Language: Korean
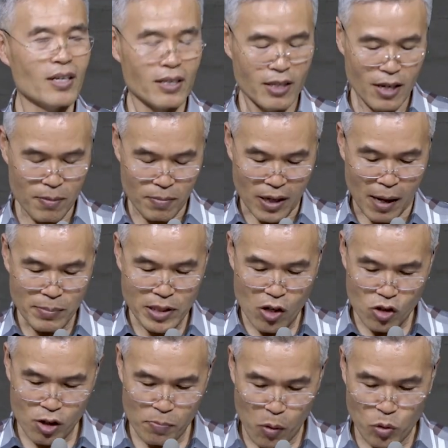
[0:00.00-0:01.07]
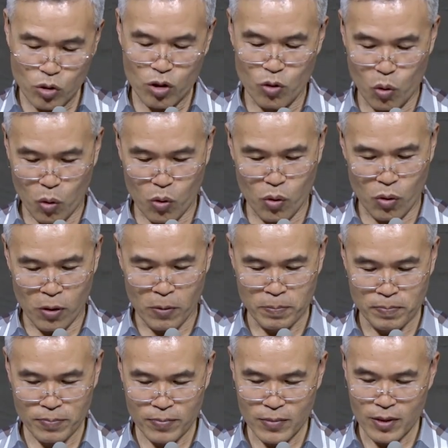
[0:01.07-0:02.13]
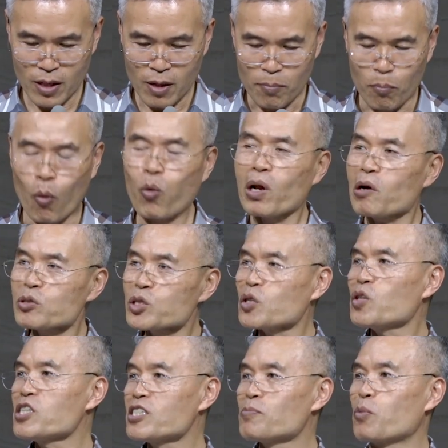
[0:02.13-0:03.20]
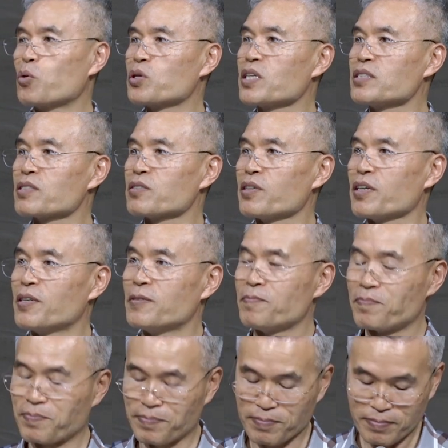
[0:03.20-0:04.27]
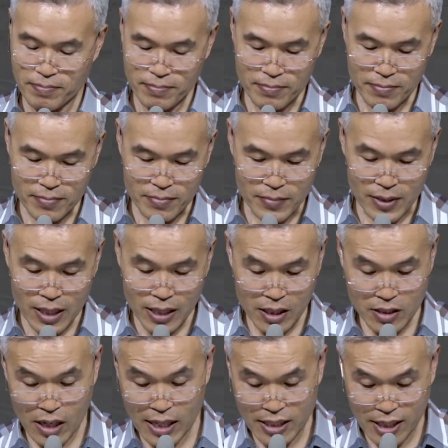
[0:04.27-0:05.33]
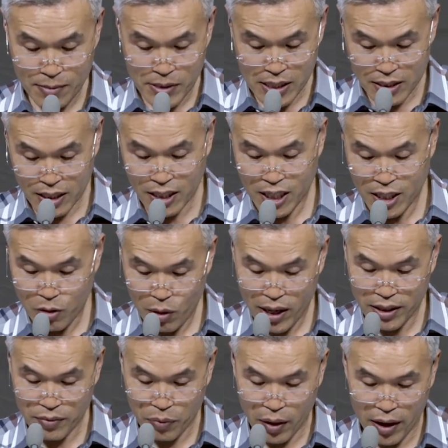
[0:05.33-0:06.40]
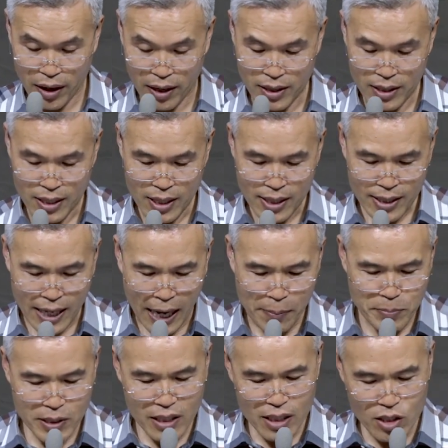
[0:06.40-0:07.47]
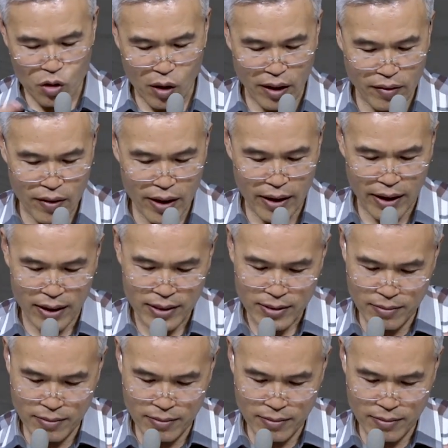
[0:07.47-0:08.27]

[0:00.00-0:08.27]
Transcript: 이게 감사 헌금 봉투를 놓고 뭐라고 써야 될지 모르겠는 거예요. 그래서 한참을 이제 기도하는데 갑자기 저한테